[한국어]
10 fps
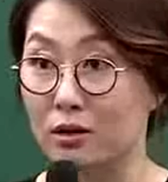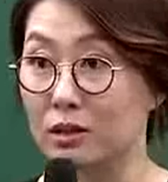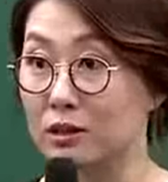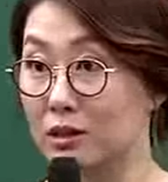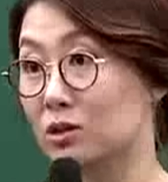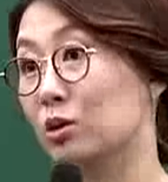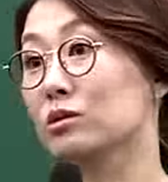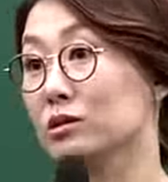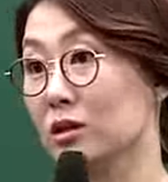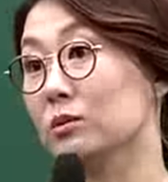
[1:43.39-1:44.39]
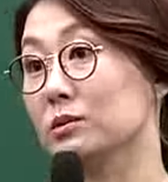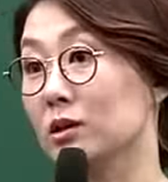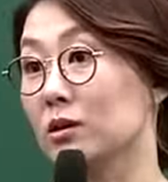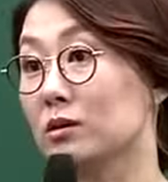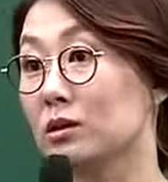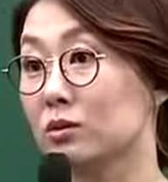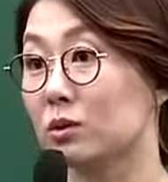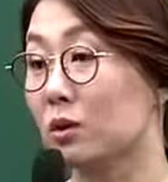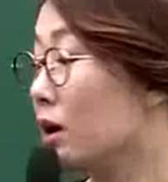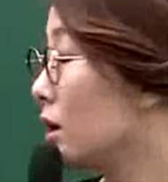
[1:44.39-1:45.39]
세상에 저런 글자가 없어요.
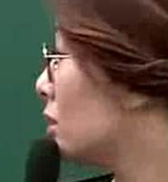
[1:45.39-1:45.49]
그리고